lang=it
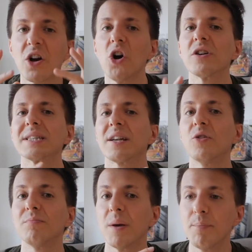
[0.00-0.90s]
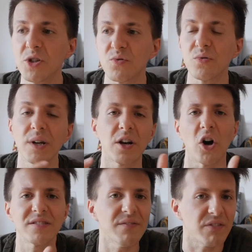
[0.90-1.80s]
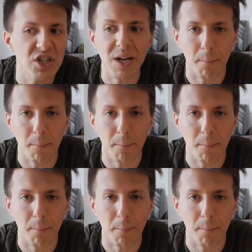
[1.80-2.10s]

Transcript: cosa non mi è piaciuto e cosa invece